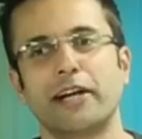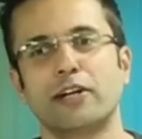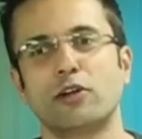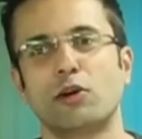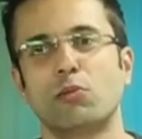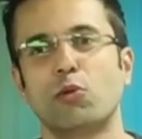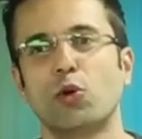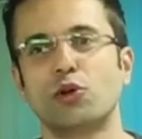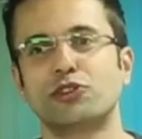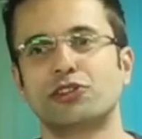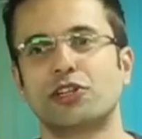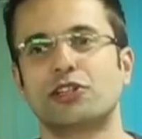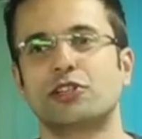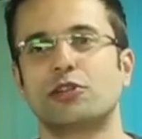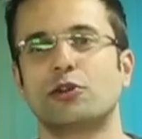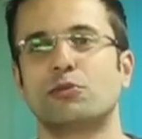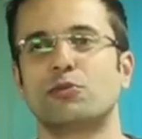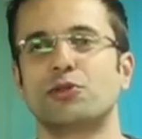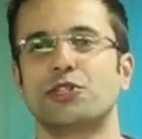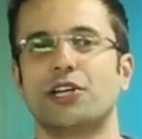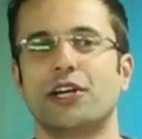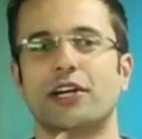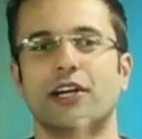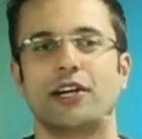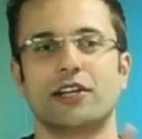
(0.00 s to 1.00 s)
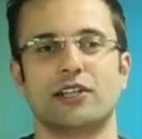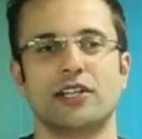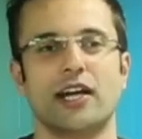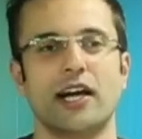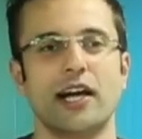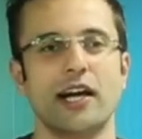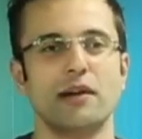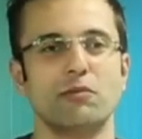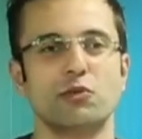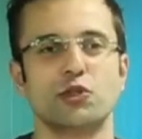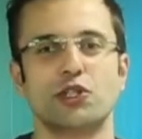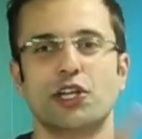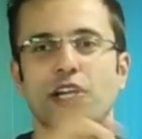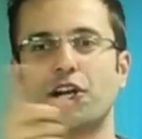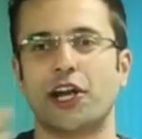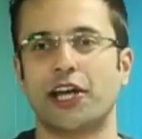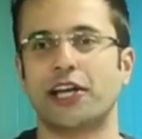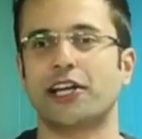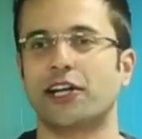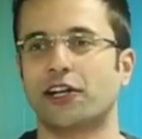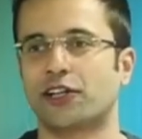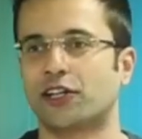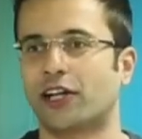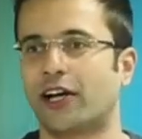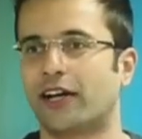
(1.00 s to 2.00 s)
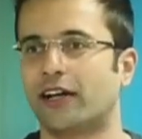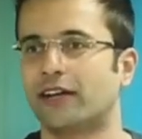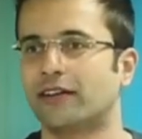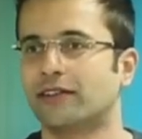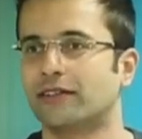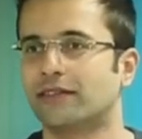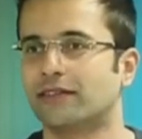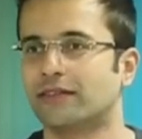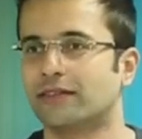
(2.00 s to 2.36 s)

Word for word: माइंड को बोल सकते हो मुझे करना है मुझे नहीं करना है